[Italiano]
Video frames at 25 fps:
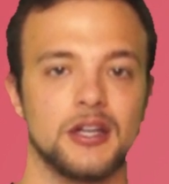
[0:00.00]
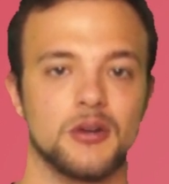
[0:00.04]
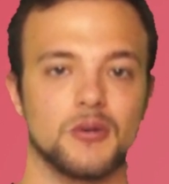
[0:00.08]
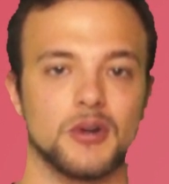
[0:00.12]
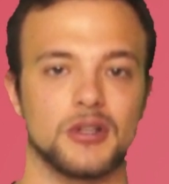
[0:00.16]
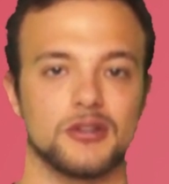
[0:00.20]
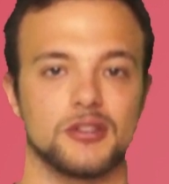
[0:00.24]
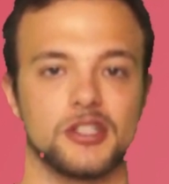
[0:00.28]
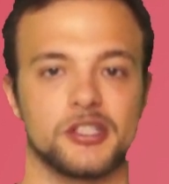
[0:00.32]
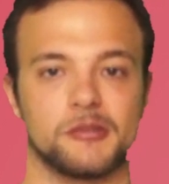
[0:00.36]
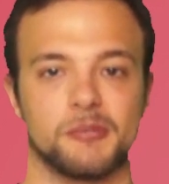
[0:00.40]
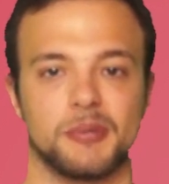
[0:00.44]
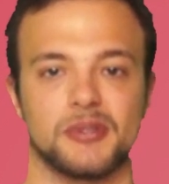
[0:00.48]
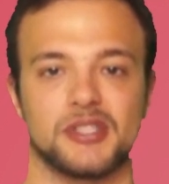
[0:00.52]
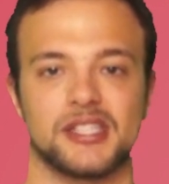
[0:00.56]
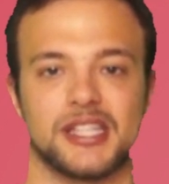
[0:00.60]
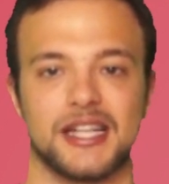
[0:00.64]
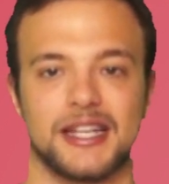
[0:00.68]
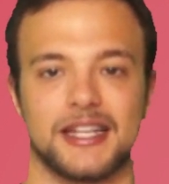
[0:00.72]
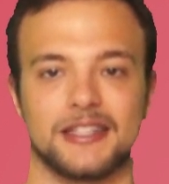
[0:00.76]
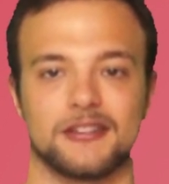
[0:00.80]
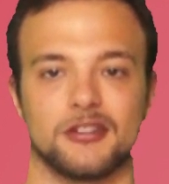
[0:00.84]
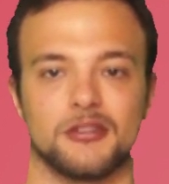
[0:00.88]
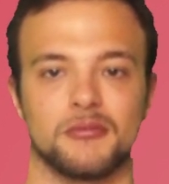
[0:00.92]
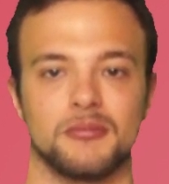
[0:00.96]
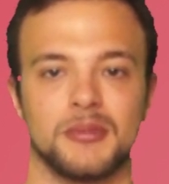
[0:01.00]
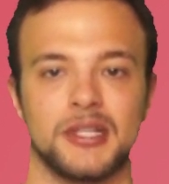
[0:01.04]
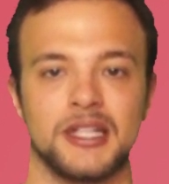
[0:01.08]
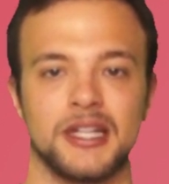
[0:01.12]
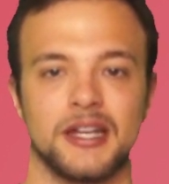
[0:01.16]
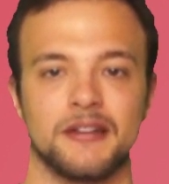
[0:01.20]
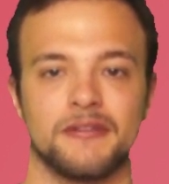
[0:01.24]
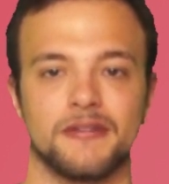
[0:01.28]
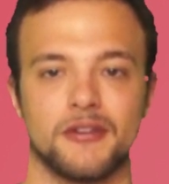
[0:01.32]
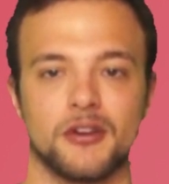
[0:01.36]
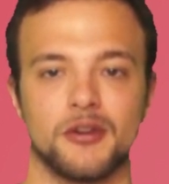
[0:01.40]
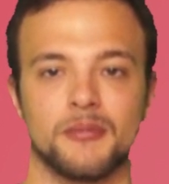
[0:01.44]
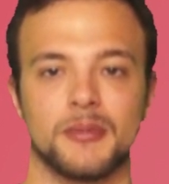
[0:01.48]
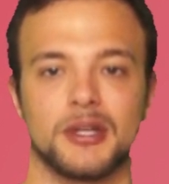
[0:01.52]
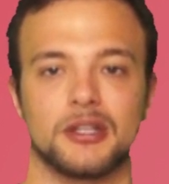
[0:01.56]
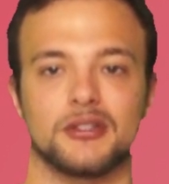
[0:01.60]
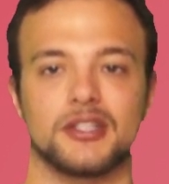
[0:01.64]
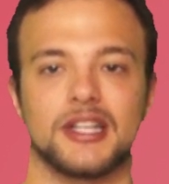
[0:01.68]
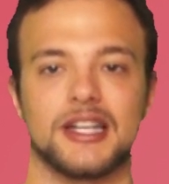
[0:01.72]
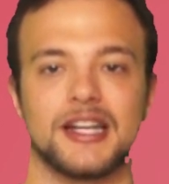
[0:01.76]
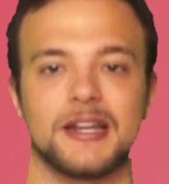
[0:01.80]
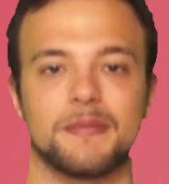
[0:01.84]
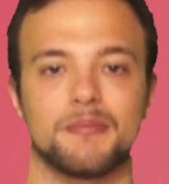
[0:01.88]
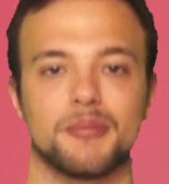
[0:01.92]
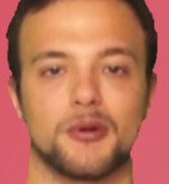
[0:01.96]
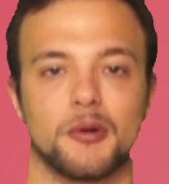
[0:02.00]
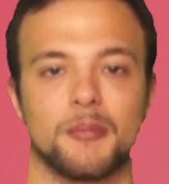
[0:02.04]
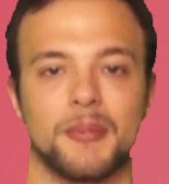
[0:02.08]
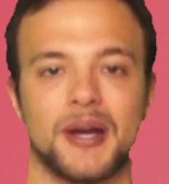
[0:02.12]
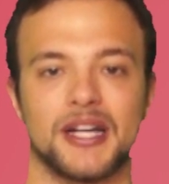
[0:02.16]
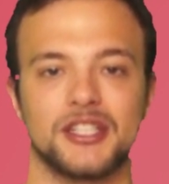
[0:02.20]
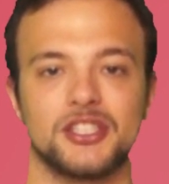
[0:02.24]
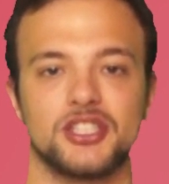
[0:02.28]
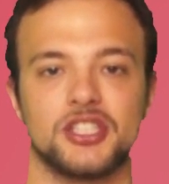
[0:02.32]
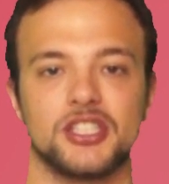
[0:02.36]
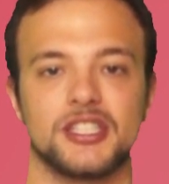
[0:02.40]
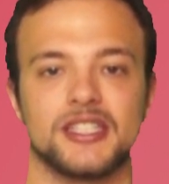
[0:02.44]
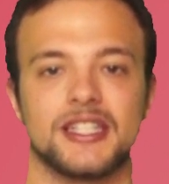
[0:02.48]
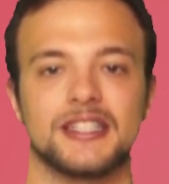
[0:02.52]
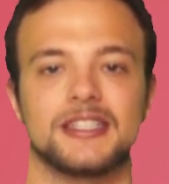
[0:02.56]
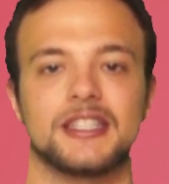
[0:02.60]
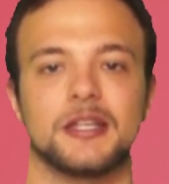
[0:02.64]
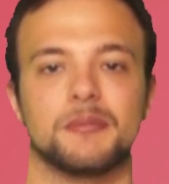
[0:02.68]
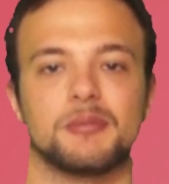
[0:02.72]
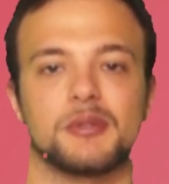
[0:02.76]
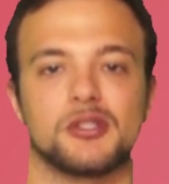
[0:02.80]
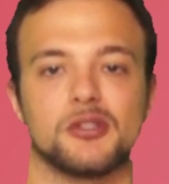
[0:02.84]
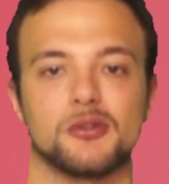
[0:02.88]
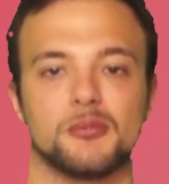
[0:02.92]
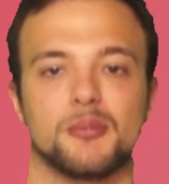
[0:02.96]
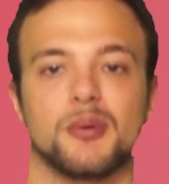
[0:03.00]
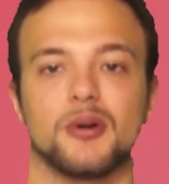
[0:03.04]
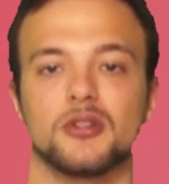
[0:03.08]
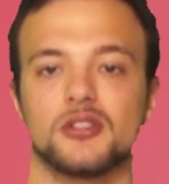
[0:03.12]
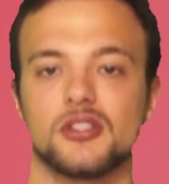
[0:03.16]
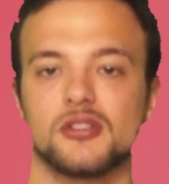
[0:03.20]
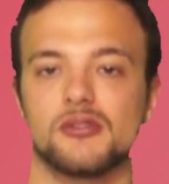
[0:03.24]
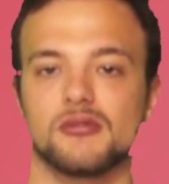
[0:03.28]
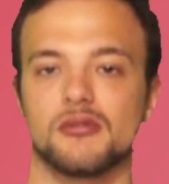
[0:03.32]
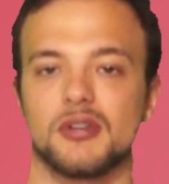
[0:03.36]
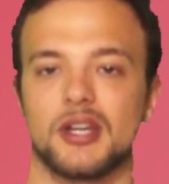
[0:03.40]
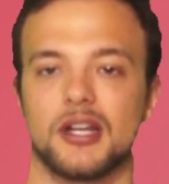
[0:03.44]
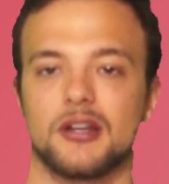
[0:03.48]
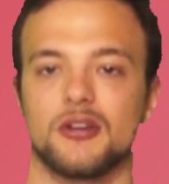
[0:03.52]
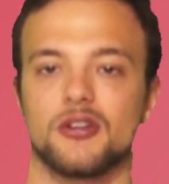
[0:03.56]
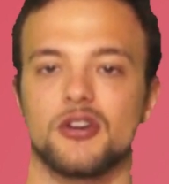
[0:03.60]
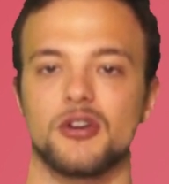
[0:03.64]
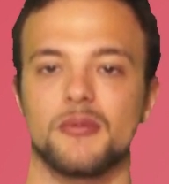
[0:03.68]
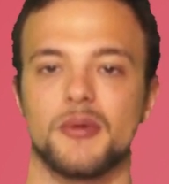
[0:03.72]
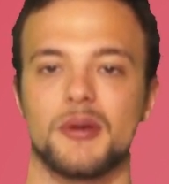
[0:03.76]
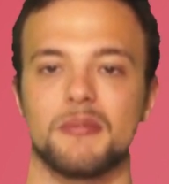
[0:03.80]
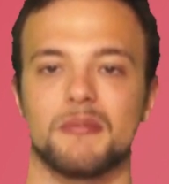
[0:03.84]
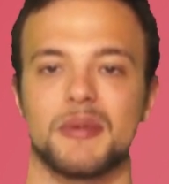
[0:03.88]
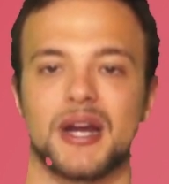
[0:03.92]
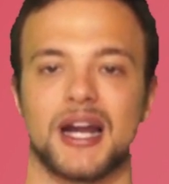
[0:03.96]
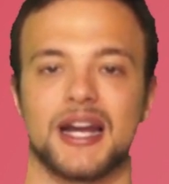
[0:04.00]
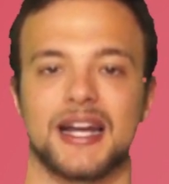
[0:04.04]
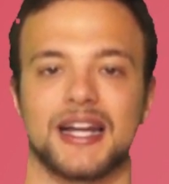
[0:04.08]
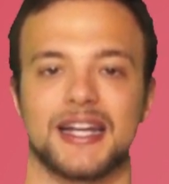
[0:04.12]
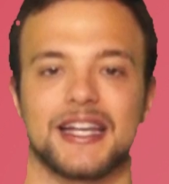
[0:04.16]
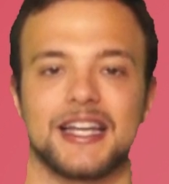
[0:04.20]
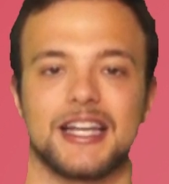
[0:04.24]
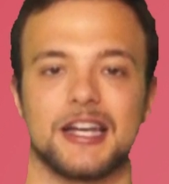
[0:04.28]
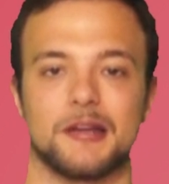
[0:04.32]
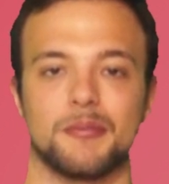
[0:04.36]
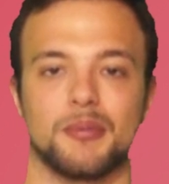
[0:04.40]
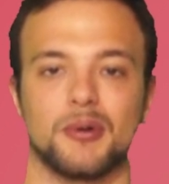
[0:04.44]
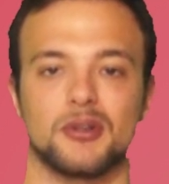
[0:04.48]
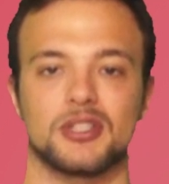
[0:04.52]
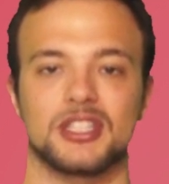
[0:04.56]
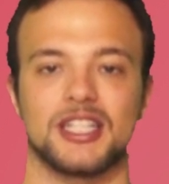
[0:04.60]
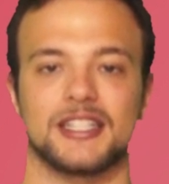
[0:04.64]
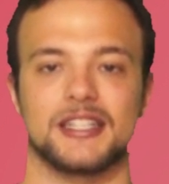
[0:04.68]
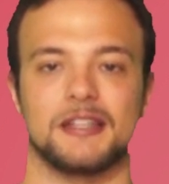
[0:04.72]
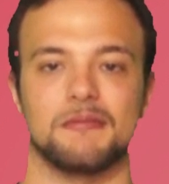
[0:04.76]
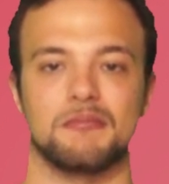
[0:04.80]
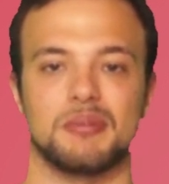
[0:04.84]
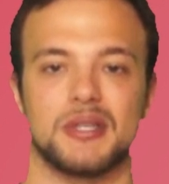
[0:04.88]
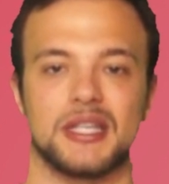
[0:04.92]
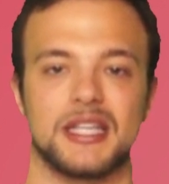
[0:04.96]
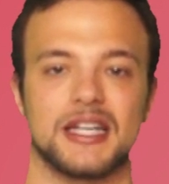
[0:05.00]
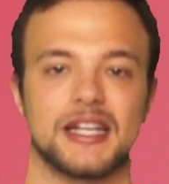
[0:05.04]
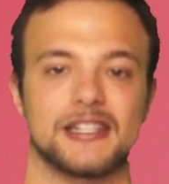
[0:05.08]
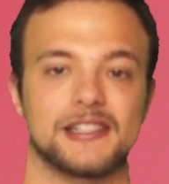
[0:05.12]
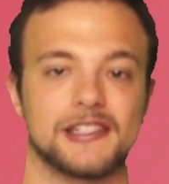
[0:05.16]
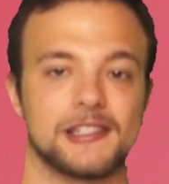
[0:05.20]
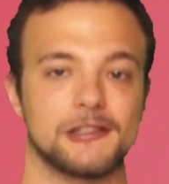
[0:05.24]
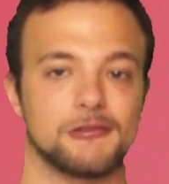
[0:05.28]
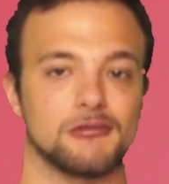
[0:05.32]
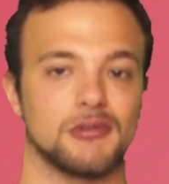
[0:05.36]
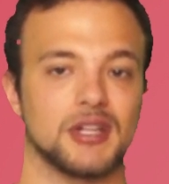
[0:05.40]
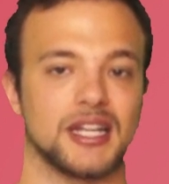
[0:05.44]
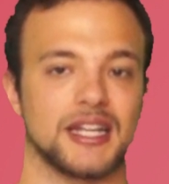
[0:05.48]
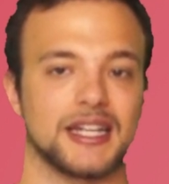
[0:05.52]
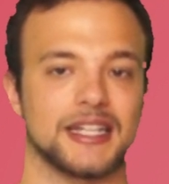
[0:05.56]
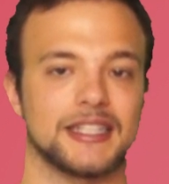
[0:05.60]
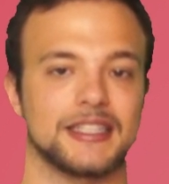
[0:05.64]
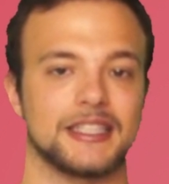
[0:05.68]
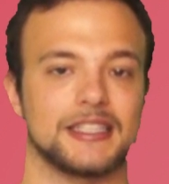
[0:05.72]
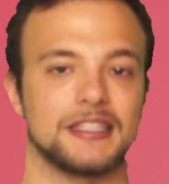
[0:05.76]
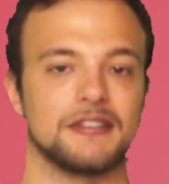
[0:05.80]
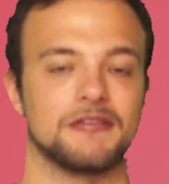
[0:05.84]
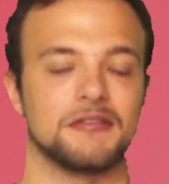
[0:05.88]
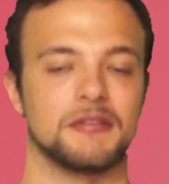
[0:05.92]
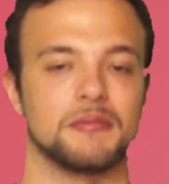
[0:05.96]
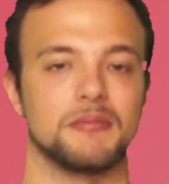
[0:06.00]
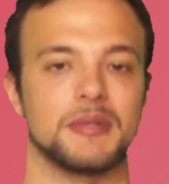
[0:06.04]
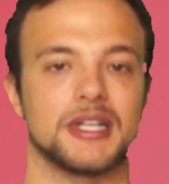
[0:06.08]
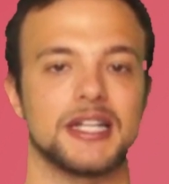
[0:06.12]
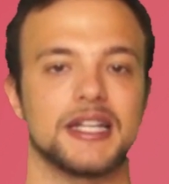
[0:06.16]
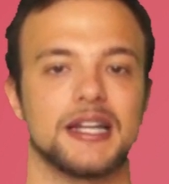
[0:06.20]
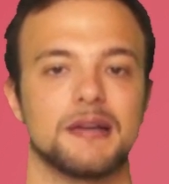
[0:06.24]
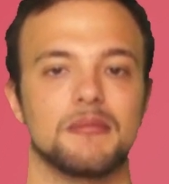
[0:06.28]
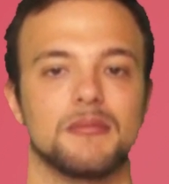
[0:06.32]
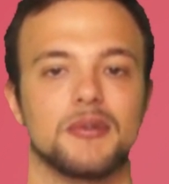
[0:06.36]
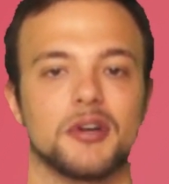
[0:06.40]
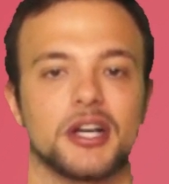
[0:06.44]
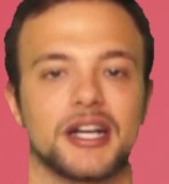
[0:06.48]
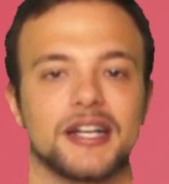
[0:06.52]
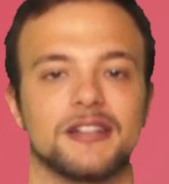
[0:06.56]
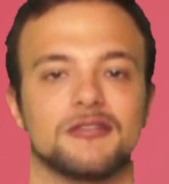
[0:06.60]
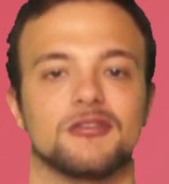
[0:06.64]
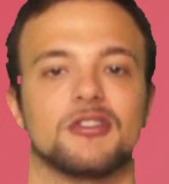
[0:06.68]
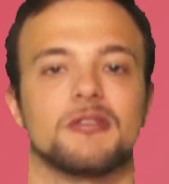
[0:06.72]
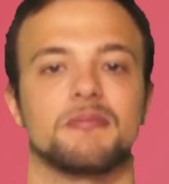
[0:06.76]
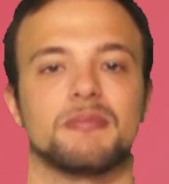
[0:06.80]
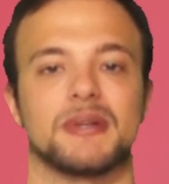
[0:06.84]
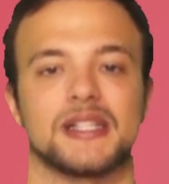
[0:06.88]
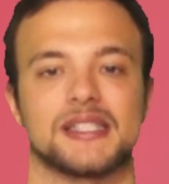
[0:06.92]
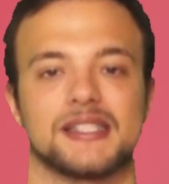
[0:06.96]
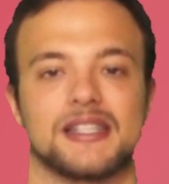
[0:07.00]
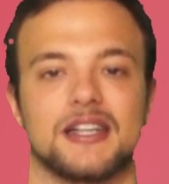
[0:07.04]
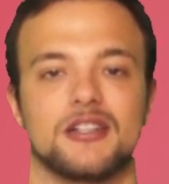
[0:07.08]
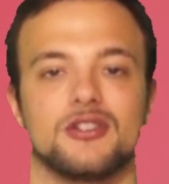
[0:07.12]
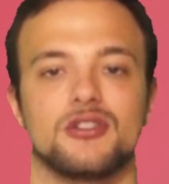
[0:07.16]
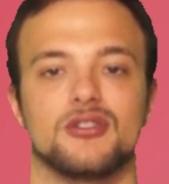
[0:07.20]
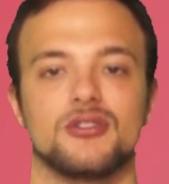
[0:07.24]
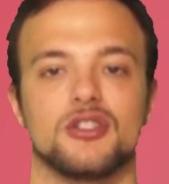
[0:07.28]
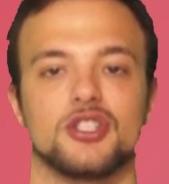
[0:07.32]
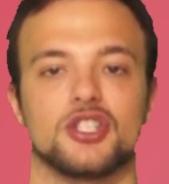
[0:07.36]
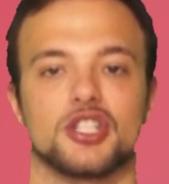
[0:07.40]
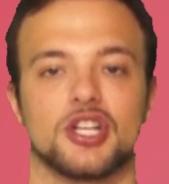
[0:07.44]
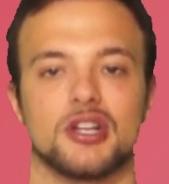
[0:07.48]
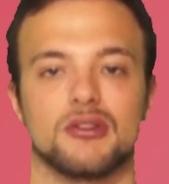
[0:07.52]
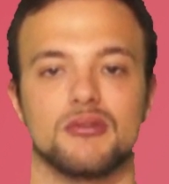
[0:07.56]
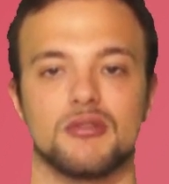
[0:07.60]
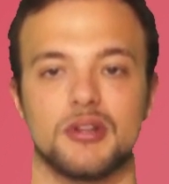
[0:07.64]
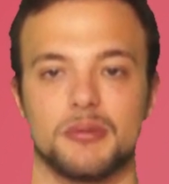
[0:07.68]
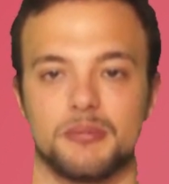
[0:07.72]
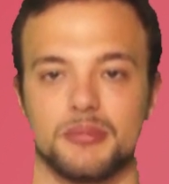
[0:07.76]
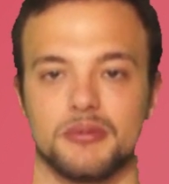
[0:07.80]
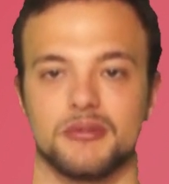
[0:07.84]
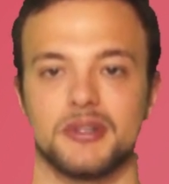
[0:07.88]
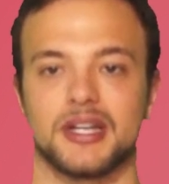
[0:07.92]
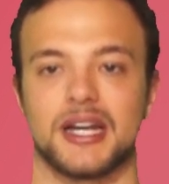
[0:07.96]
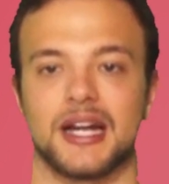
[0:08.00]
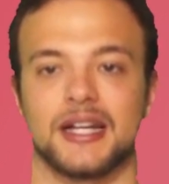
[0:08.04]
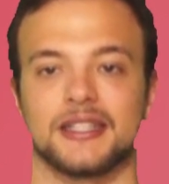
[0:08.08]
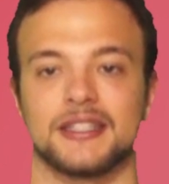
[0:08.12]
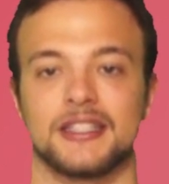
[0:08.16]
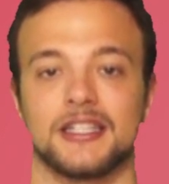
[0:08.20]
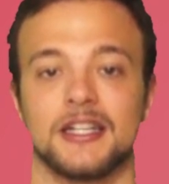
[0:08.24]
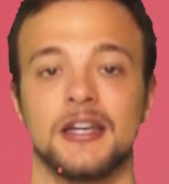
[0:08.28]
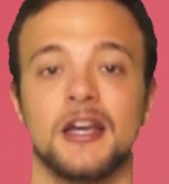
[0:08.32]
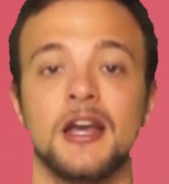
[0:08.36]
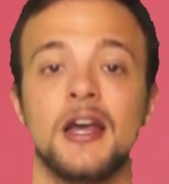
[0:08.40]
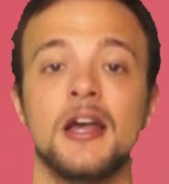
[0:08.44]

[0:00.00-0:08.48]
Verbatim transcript: quando esposte alla trobina formano delle propagini dette pseupodi sulla loro membrana, che le porta ad impigliarsi sulla rete di fibrina bloccando il passaggio di cellule più grandi.